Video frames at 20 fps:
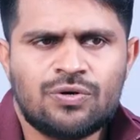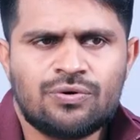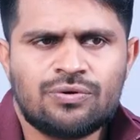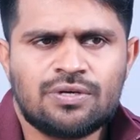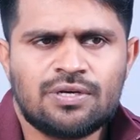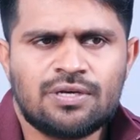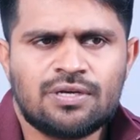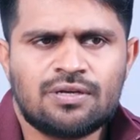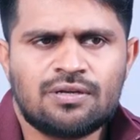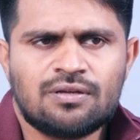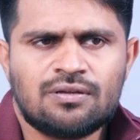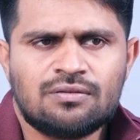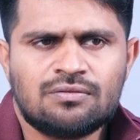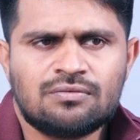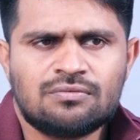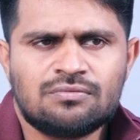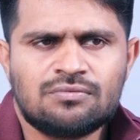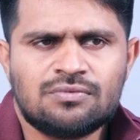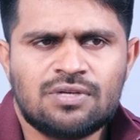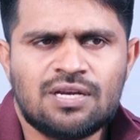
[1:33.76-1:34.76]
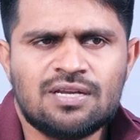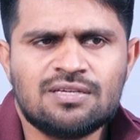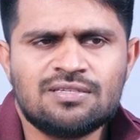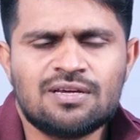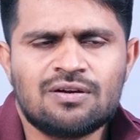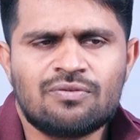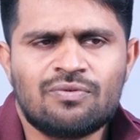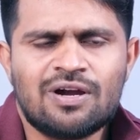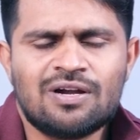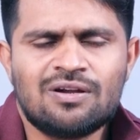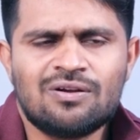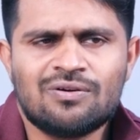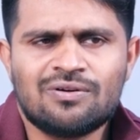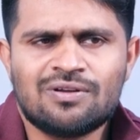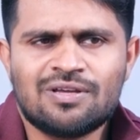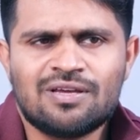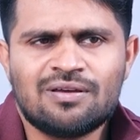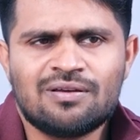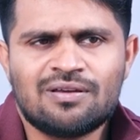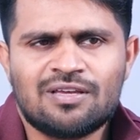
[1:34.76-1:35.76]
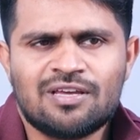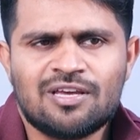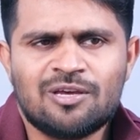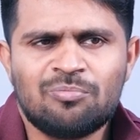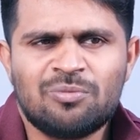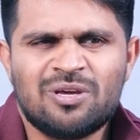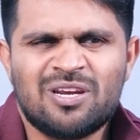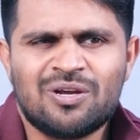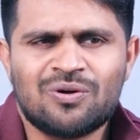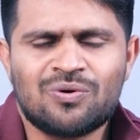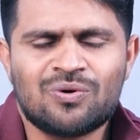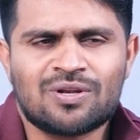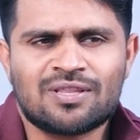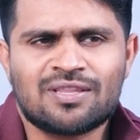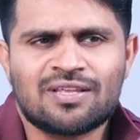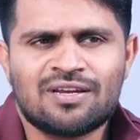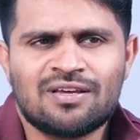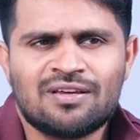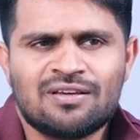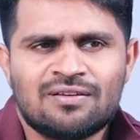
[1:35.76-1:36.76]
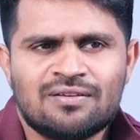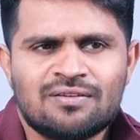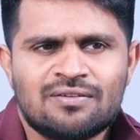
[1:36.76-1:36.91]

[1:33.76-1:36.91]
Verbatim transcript: ఓకే ఎలా సార్ వాటిలో ఏ ఏ మీనింగ్ ఉంటుందని